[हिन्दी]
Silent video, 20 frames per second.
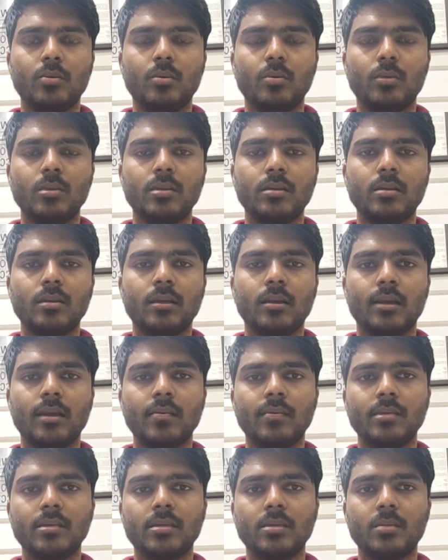लो बजट ने हाई
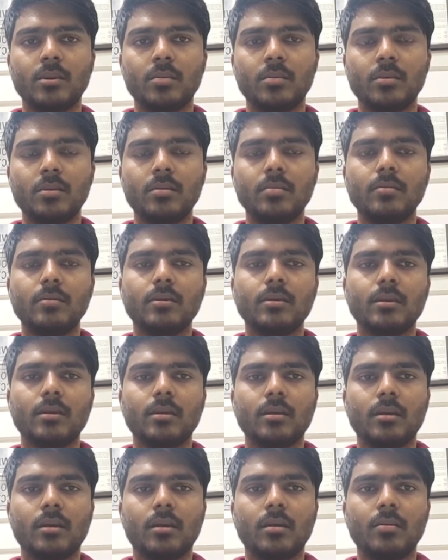बजट में भी
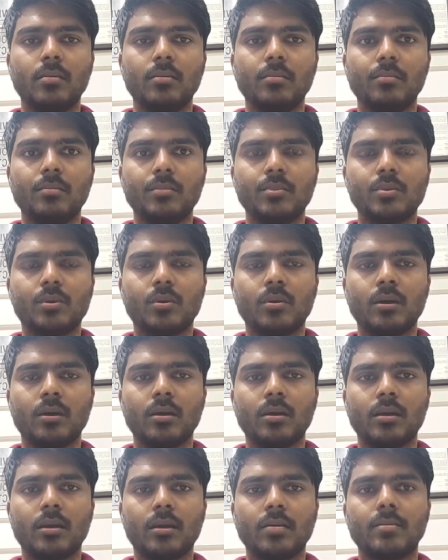हर सॉन्ग आ
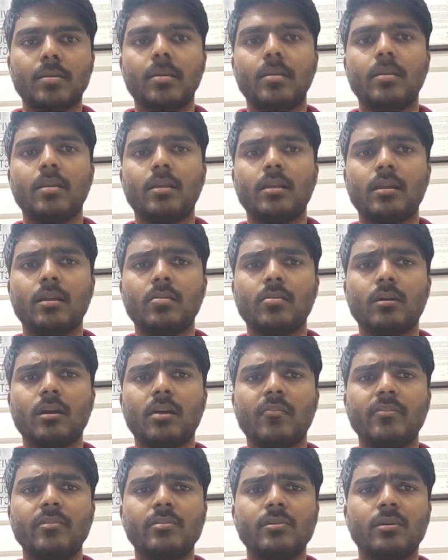रहा है खेसारी लाल का तो
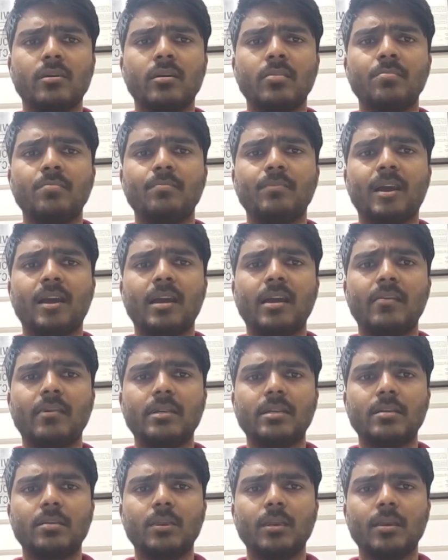काफ़ी सॉन्ग अब हाई
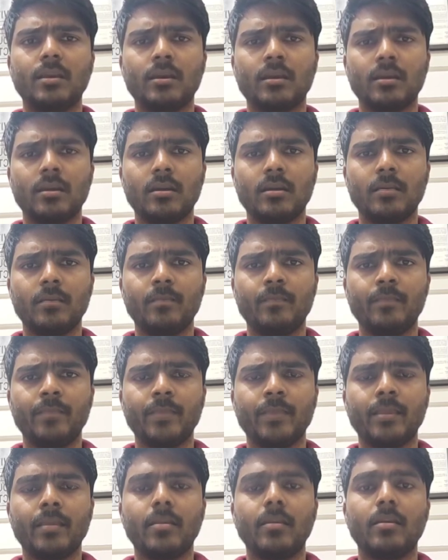बजट में ही आ रहा है
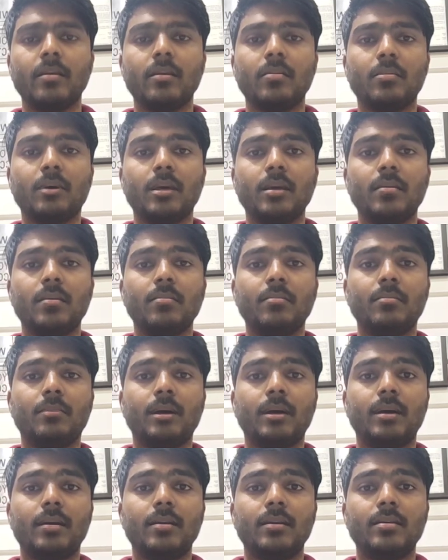भाई
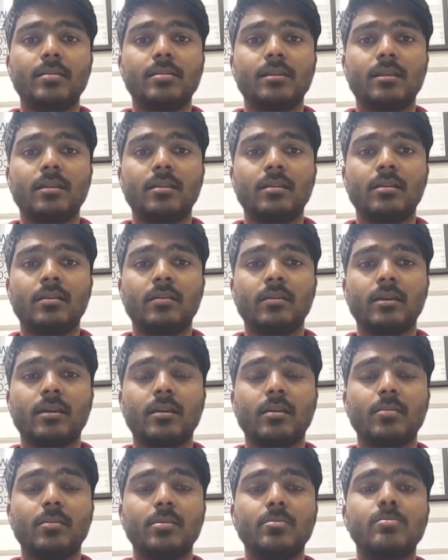बाहर देश लंदन
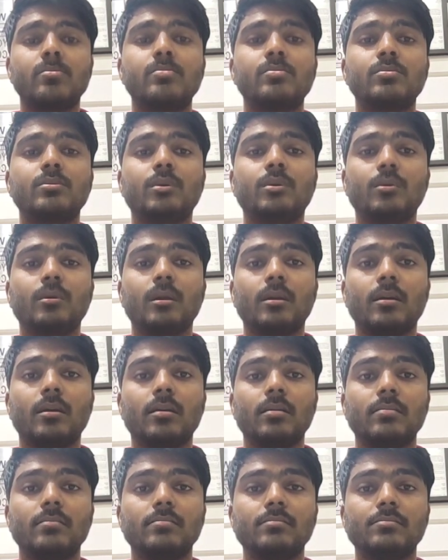वगैरह में शूट हो रहा
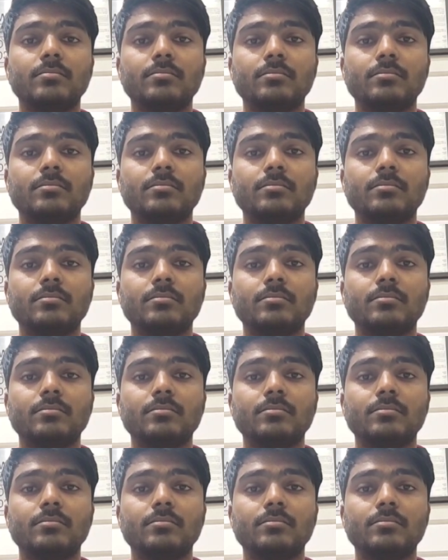है